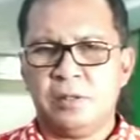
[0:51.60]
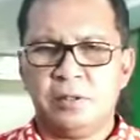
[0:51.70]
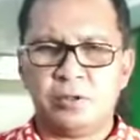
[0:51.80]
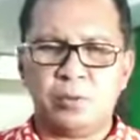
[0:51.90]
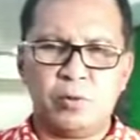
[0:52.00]

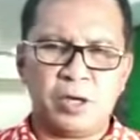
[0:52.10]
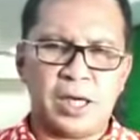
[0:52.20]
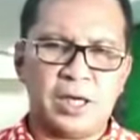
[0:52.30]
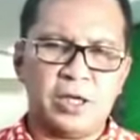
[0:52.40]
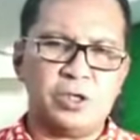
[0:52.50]

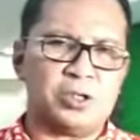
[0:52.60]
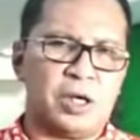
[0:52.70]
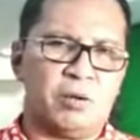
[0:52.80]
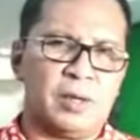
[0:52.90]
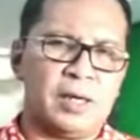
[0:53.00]
Semoga
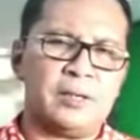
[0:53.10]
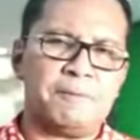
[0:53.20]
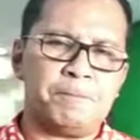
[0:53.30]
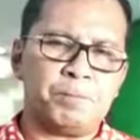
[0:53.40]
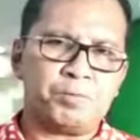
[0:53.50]
insya Allah
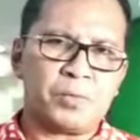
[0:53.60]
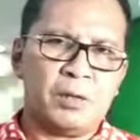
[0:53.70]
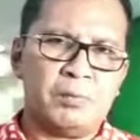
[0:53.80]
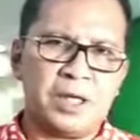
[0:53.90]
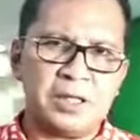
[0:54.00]

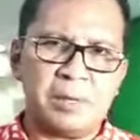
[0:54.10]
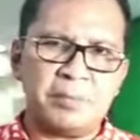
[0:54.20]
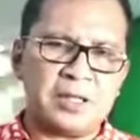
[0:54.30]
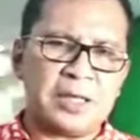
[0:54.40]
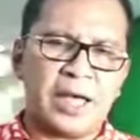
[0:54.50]

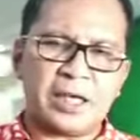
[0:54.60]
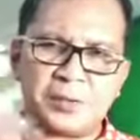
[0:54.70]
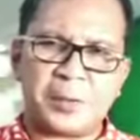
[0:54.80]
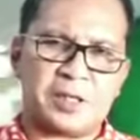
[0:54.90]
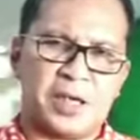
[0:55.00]
berita-berita
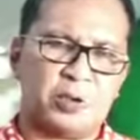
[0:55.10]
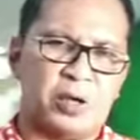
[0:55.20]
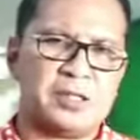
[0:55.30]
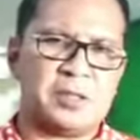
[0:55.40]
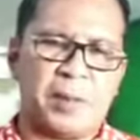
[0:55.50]
ekspres atau
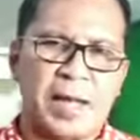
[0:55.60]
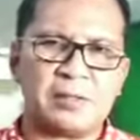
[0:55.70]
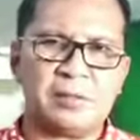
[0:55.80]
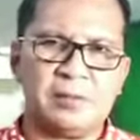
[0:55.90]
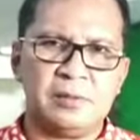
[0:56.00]
yang cepat
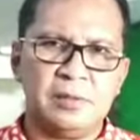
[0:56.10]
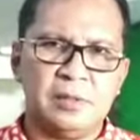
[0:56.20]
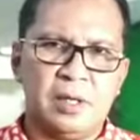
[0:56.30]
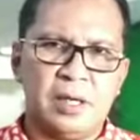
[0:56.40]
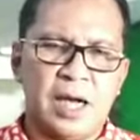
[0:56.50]

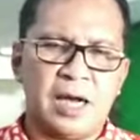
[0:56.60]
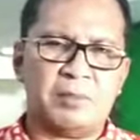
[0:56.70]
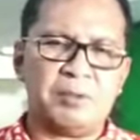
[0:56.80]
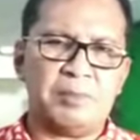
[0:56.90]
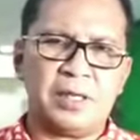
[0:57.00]

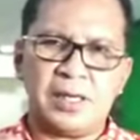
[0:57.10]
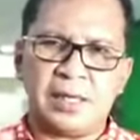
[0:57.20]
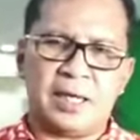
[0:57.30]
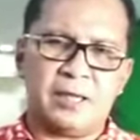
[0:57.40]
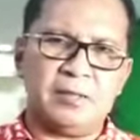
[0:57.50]
akan
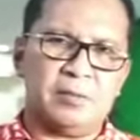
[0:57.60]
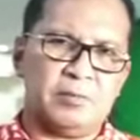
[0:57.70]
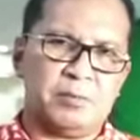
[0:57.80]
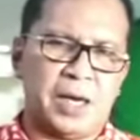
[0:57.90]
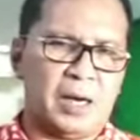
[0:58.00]
memberikan
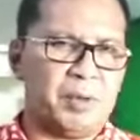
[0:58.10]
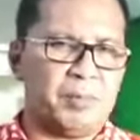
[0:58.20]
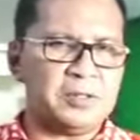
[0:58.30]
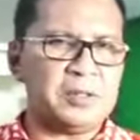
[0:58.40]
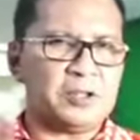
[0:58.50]
para
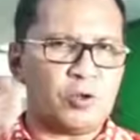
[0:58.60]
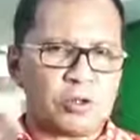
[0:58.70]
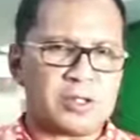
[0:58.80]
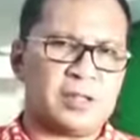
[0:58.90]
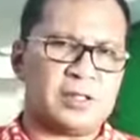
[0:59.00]
pebisnis
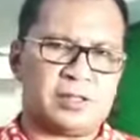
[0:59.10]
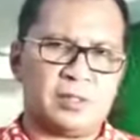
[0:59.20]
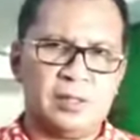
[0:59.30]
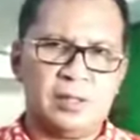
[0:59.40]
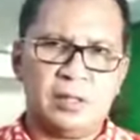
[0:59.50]
sukses
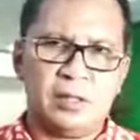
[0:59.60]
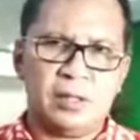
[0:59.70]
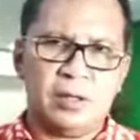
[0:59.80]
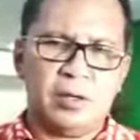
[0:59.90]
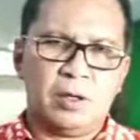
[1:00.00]

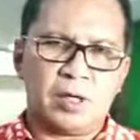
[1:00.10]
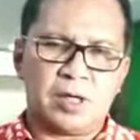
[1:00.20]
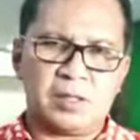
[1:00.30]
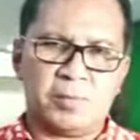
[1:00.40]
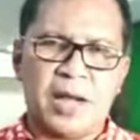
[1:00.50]

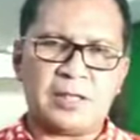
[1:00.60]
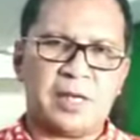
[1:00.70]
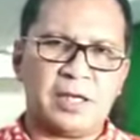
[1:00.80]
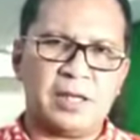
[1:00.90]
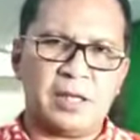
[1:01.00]

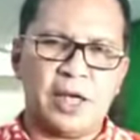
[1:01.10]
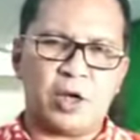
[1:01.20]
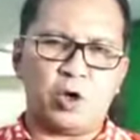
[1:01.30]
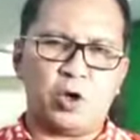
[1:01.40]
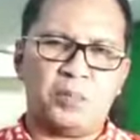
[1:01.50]
kecepatan
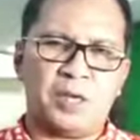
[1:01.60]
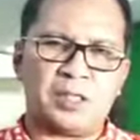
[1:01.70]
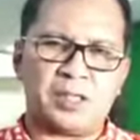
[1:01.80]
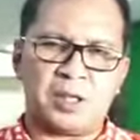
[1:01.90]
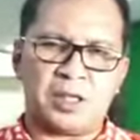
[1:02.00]
ekonomi,
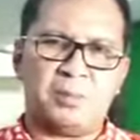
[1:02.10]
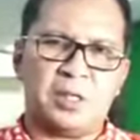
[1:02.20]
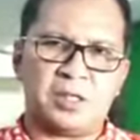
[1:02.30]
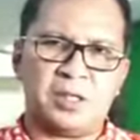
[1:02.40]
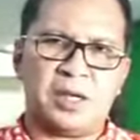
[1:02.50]
kecepatan
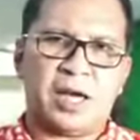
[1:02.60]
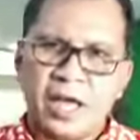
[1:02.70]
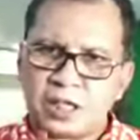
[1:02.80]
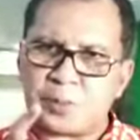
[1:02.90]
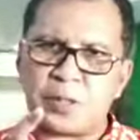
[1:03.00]
bisnis yang
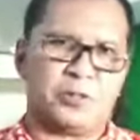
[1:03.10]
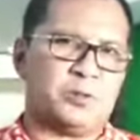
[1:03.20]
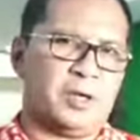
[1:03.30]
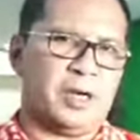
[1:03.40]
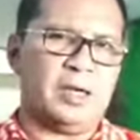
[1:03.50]
ekspres
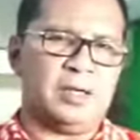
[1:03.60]
juga